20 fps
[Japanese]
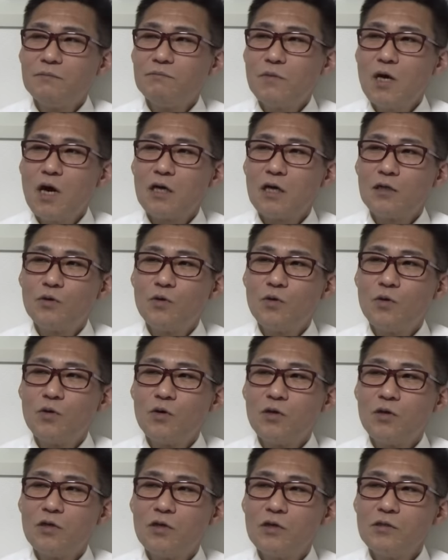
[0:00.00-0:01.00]
まああ
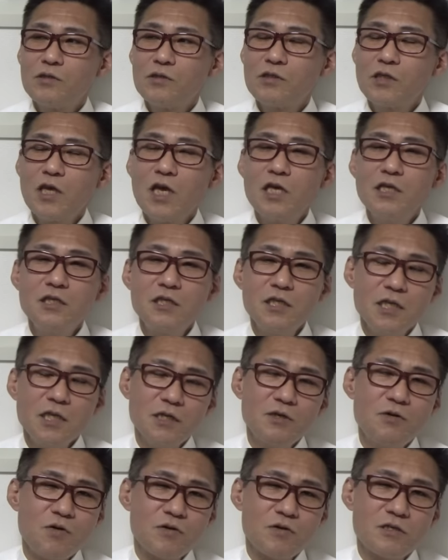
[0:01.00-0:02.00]
の先
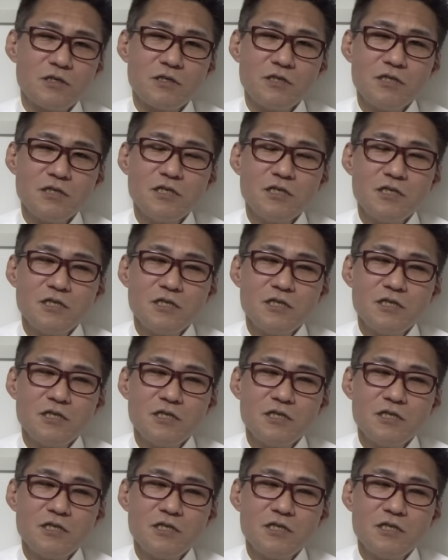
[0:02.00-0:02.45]
進国